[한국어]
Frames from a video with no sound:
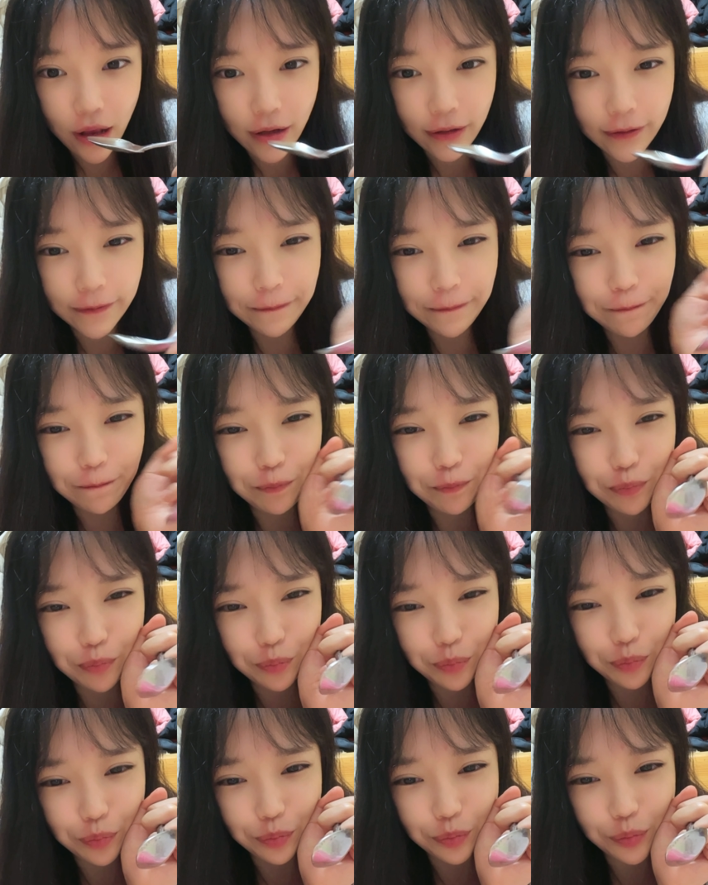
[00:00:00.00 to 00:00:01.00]
음.
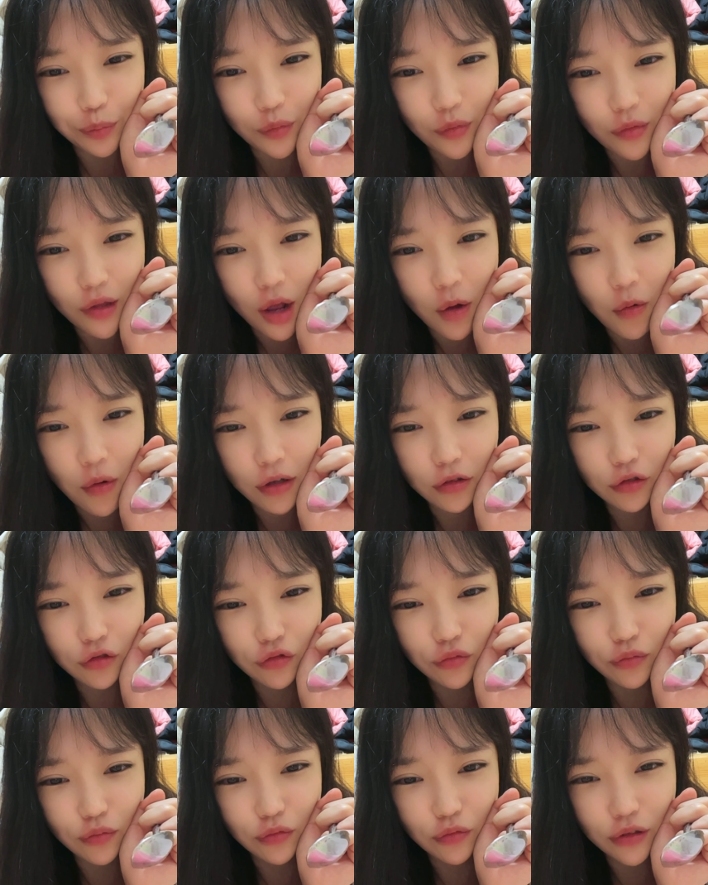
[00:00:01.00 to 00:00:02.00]
와,
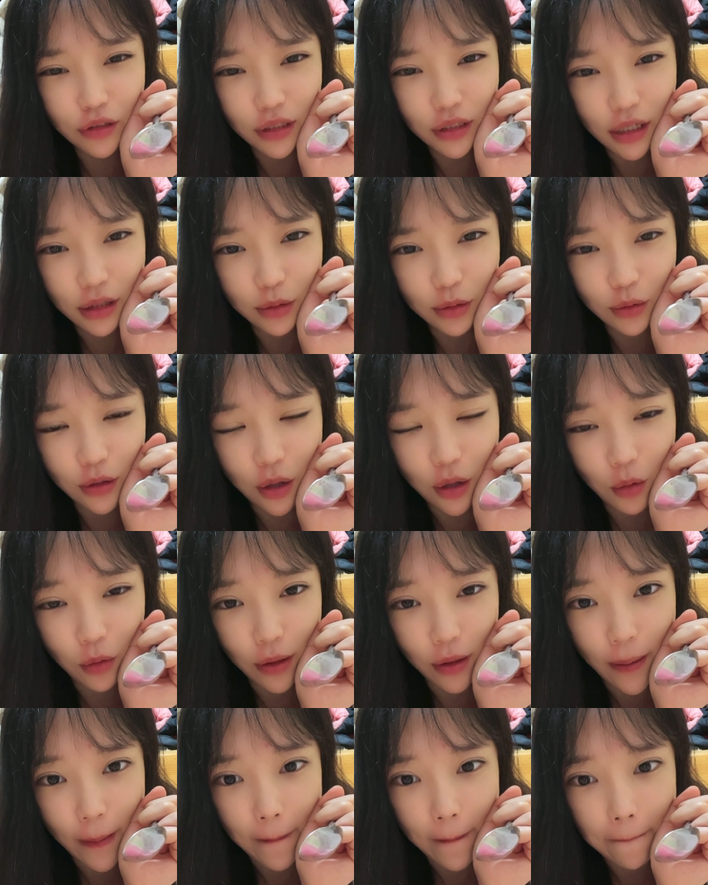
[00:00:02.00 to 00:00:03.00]
국물이 계속
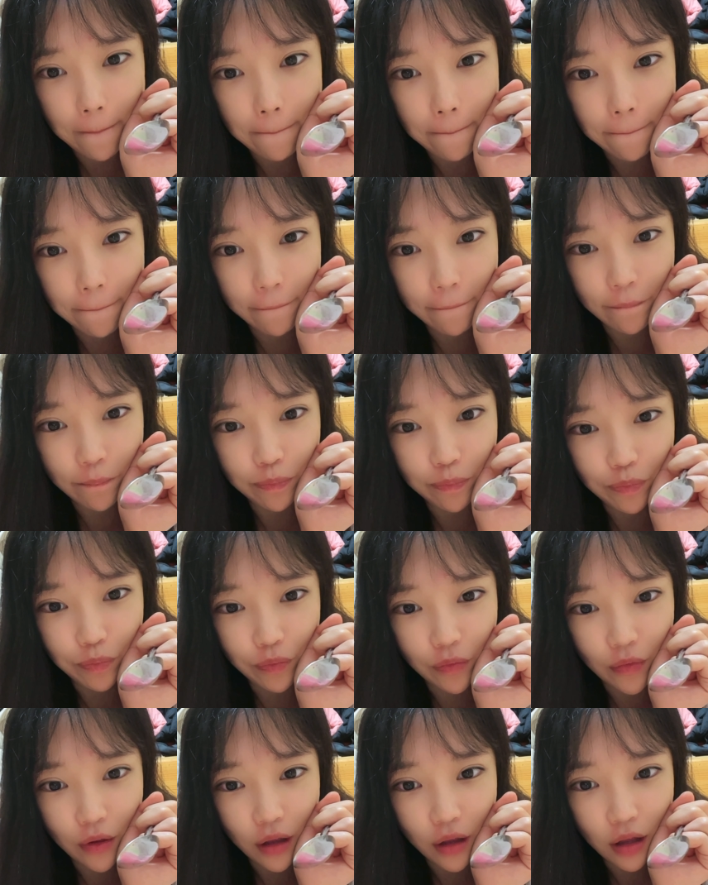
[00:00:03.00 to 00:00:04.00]
나오네.
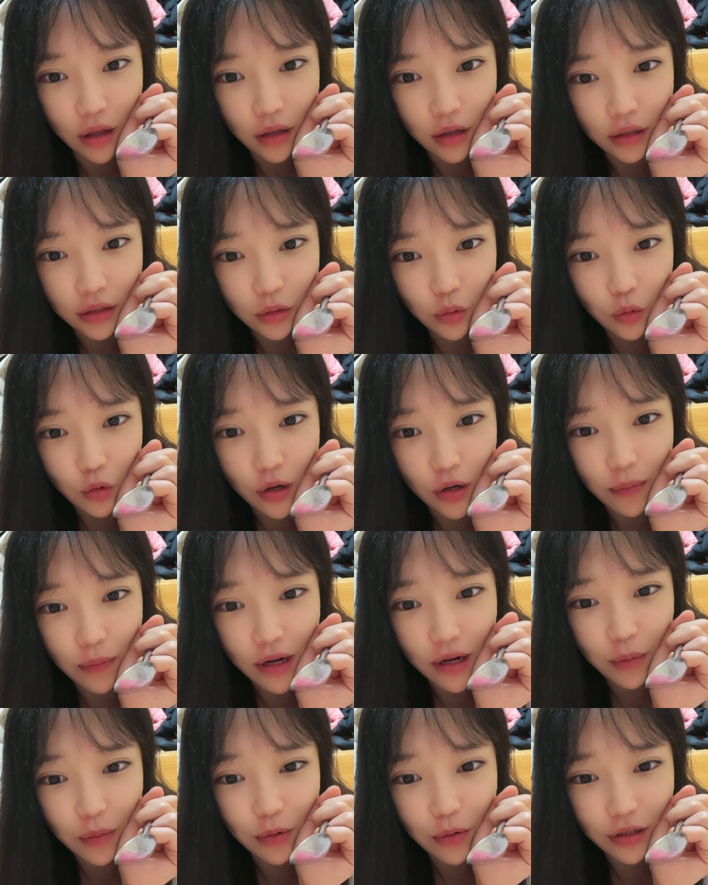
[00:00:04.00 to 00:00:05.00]
오랜만에
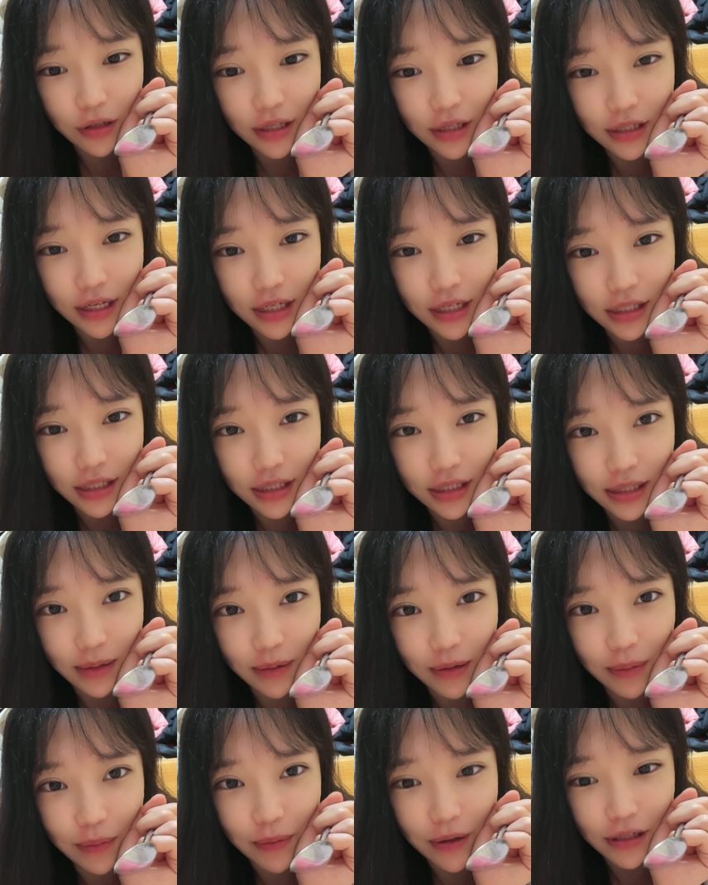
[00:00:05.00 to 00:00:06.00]
보는데 살 진짜
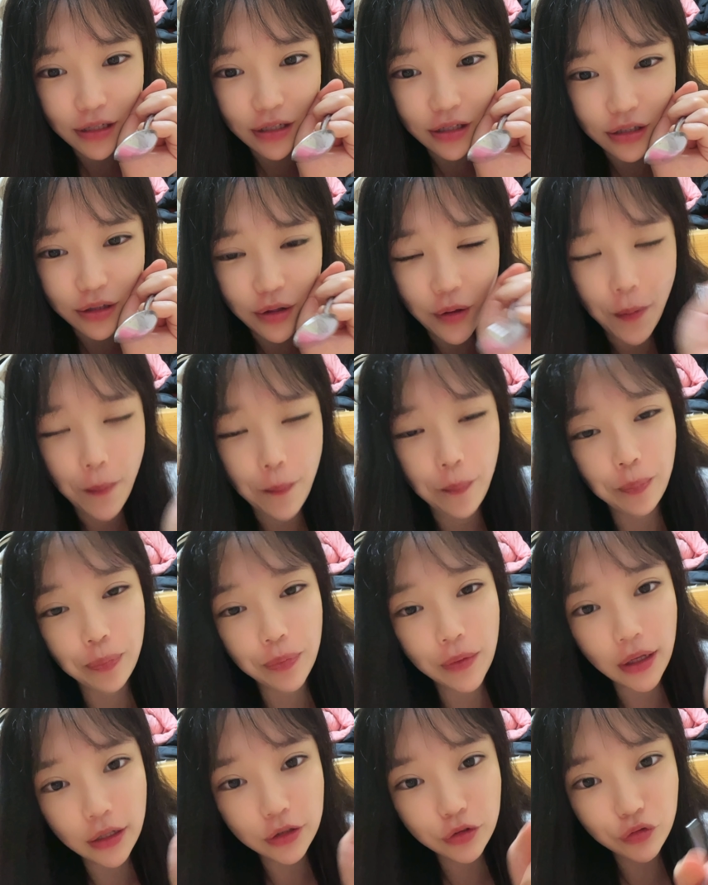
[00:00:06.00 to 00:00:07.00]
많이 빠졌어요.
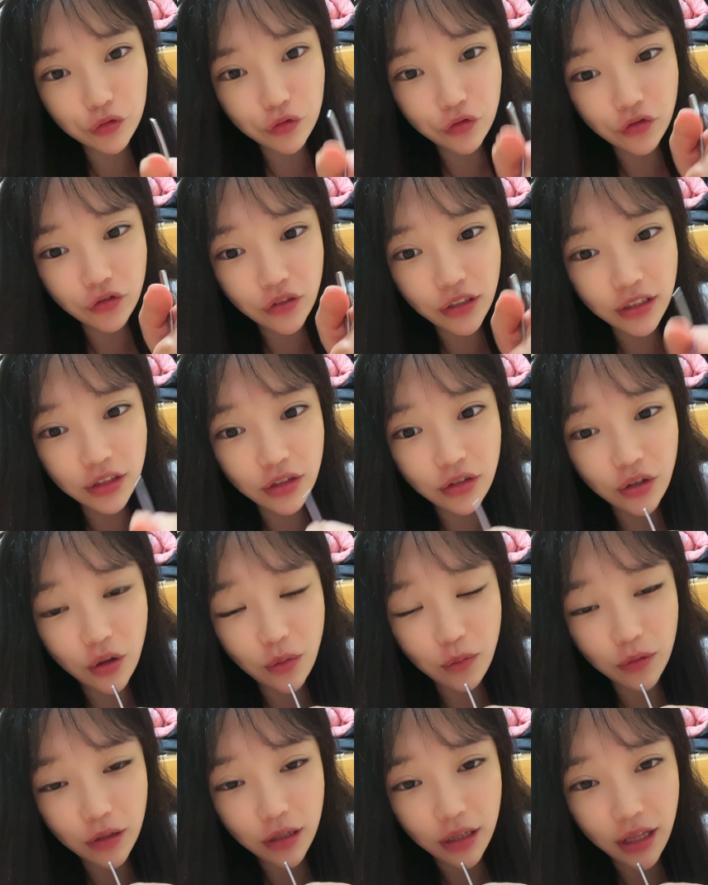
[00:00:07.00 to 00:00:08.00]
퉁퉁한 적이
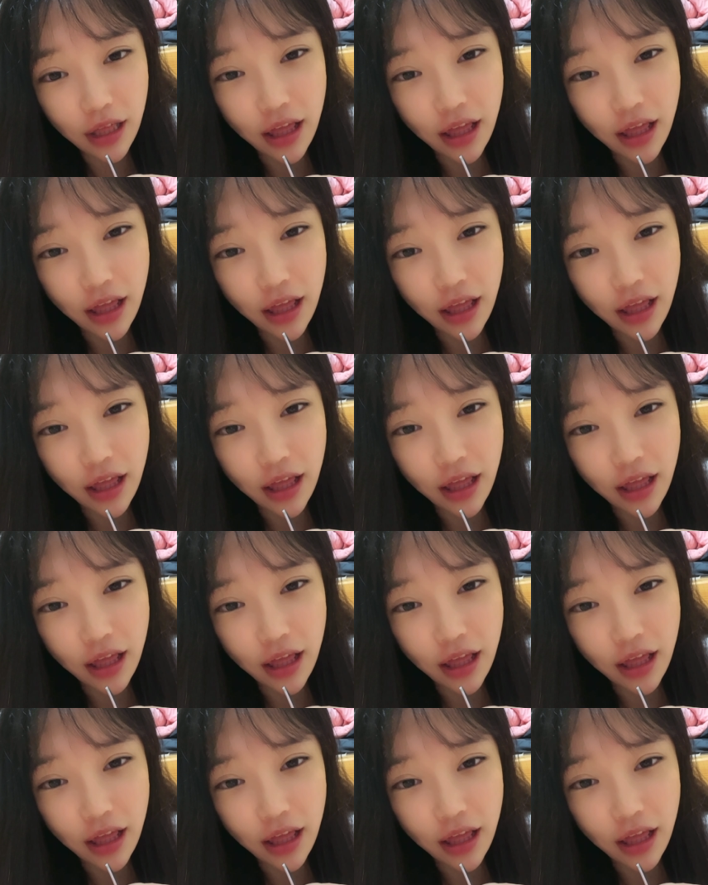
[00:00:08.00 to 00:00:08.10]
없는데